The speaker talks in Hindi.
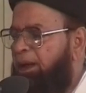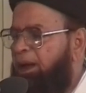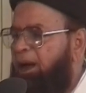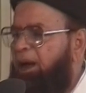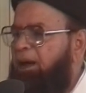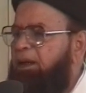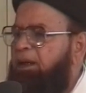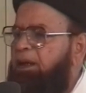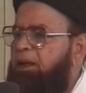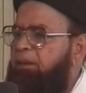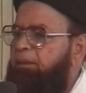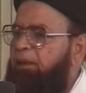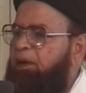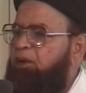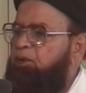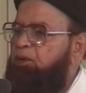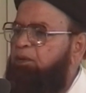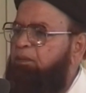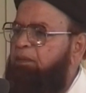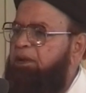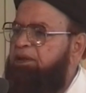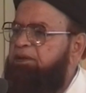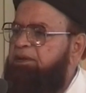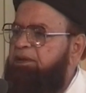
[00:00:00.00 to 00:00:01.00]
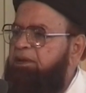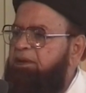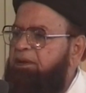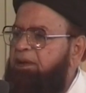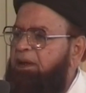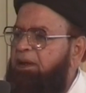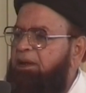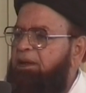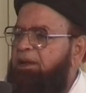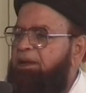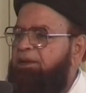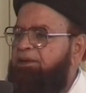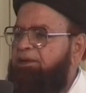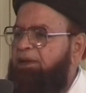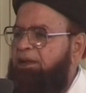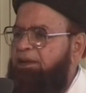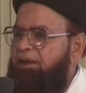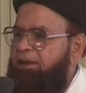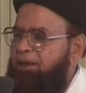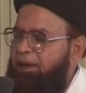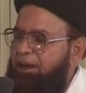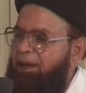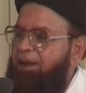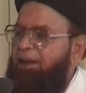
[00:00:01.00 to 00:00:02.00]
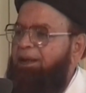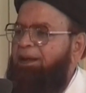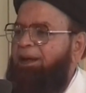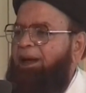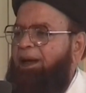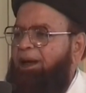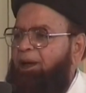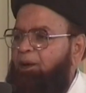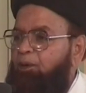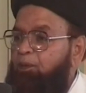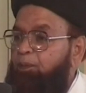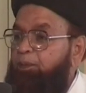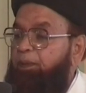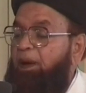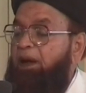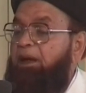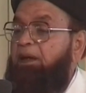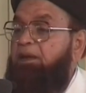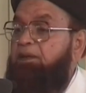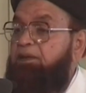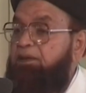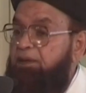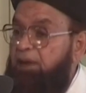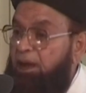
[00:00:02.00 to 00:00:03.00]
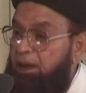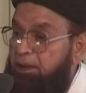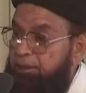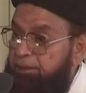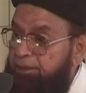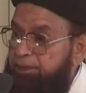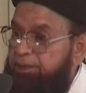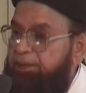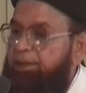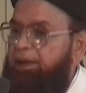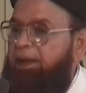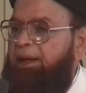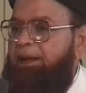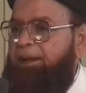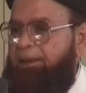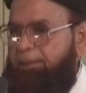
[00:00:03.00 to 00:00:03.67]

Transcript: कहा नहीं मैं तो मस्जिद के लिए चंदा करने आया हूँ पाकिस्तान से